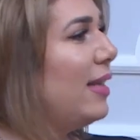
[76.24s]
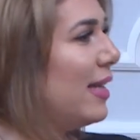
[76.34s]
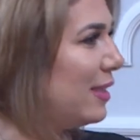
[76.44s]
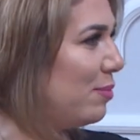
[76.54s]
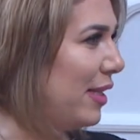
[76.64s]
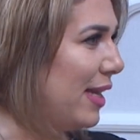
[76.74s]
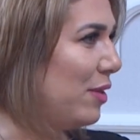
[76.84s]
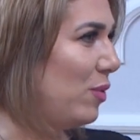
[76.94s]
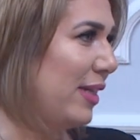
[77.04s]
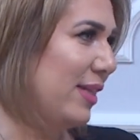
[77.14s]
للكاس
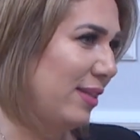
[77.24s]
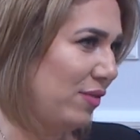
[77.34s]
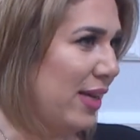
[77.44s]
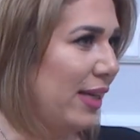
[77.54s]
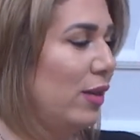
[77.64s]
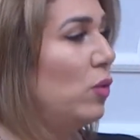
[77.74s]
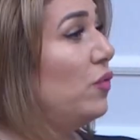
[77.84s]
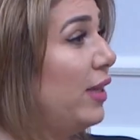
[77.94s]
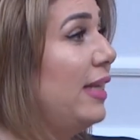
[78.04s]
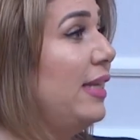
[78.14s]
المليان والكاس الفارغ
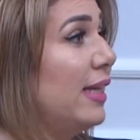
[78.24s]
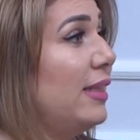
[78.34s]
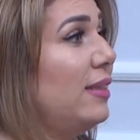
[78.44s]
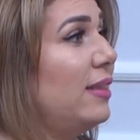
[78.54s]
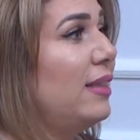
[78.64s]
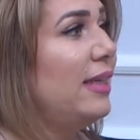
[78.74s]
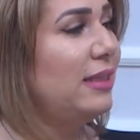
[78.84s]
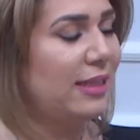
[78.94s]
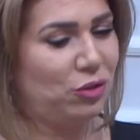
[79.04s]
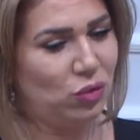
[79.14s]
هو فعليا
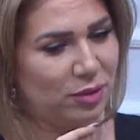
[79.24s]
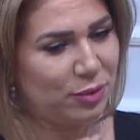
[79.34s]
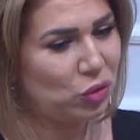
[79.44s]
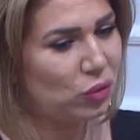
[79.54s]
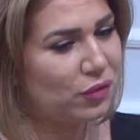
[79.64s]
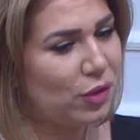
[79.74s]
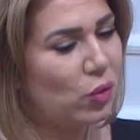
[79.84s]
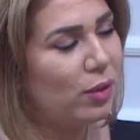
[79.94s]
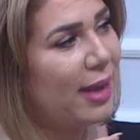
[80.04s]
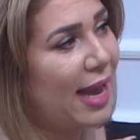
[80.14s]
انت شو اللي بتشوفه
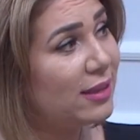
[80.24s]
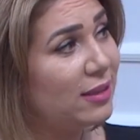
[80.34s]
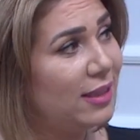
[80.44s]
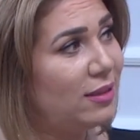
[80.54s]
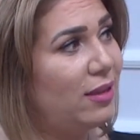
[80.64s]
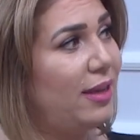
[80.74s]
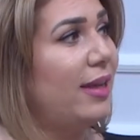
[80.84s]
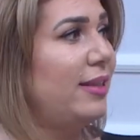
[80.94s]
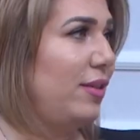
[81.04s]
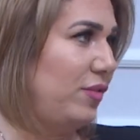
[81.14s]
هو اللي بيحدد
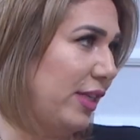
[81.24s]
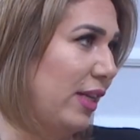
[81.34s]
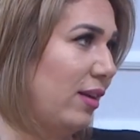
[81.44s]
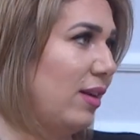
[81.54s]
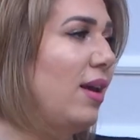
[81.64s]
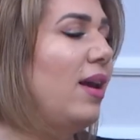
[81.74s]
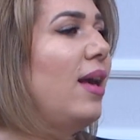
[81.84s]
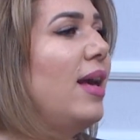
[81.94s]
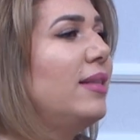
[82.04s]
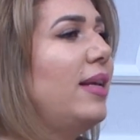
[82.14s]
طريقه تفكيرك
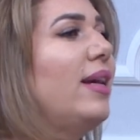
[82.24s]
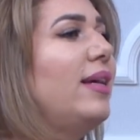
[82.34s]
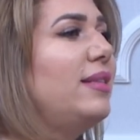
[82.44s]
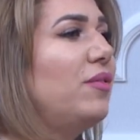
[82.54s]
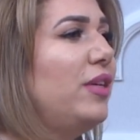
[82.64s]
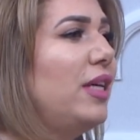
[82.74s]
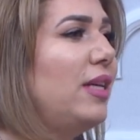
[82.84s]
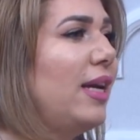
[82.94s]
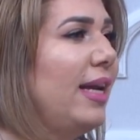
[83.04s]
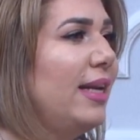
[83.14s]
طريقه
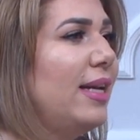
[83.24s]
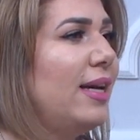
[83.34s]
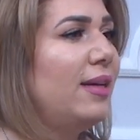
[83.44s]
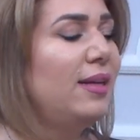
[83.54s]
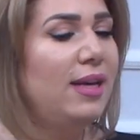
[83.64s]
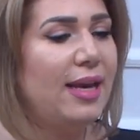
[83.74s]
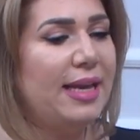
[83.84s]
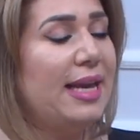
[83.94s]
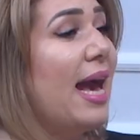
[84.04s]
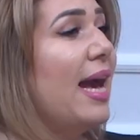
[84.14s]
تفكيرنا احنا
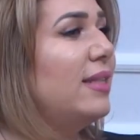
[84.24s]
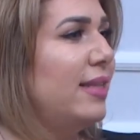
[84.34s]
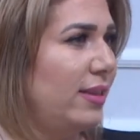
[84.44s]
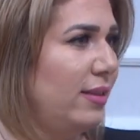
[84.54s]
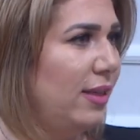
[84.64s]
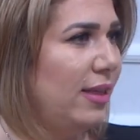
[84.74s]
هي عاده